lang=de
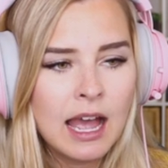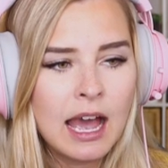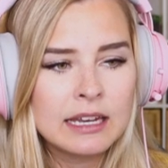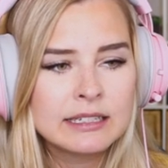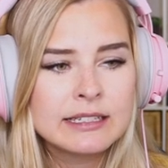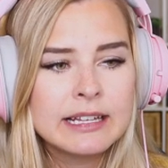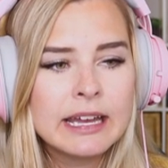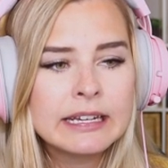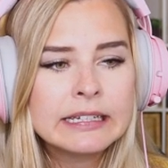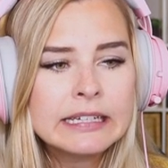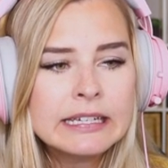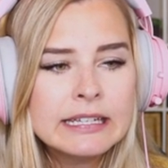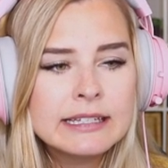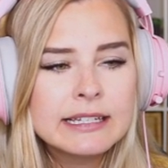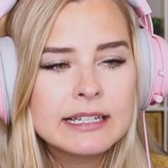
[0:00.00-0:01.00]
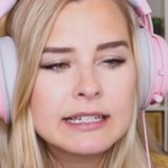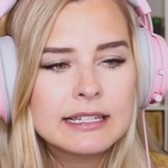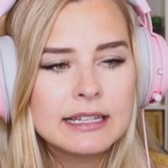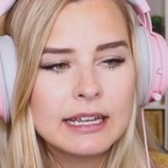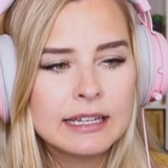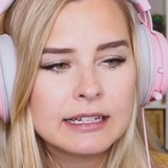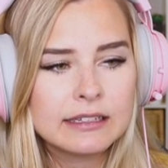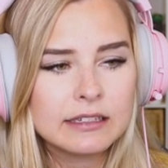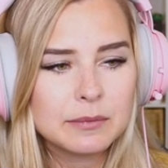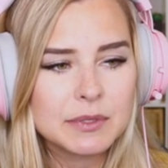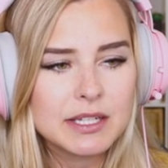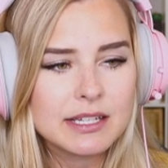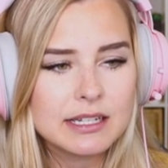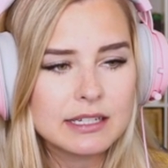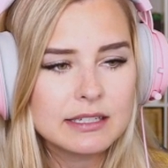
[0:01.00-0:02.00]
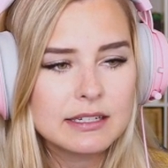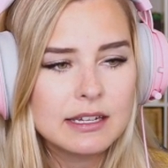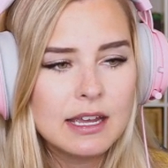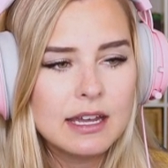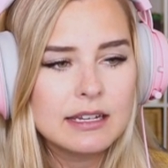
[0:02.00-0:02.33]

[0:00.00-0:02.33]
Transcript: hatte sie ein riesiges Lächeln im Gesicht,